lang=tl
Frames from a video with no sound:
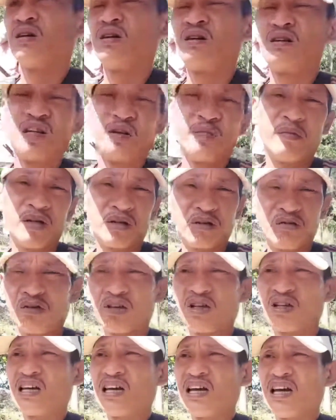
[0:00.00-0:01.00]
hindi naman
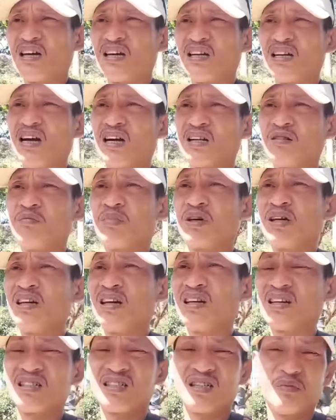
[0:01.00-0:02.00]
natin kaya lahat
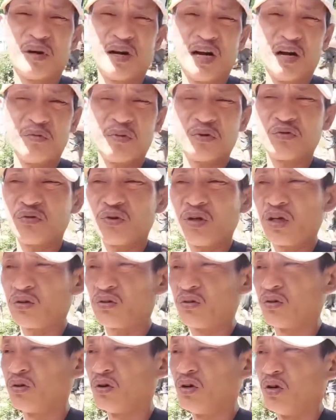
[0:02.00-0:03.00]
bigyan kasi marami to
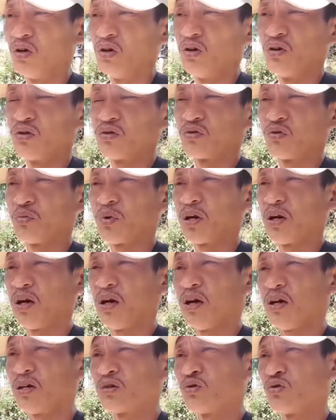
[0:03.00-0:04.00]
dito. So
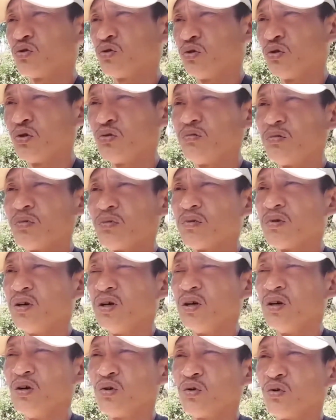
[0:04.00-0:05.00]
pagka susunod
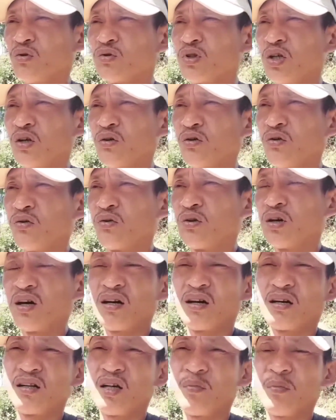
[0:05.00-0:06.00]
kung sino yung
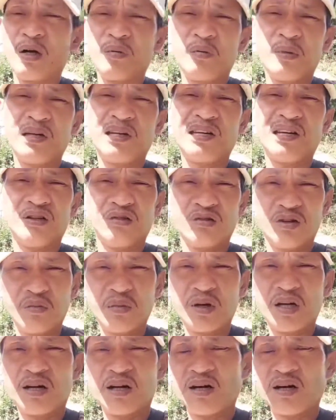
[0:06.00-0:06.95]
ayan, ah, hindi pa nabigyan yun naman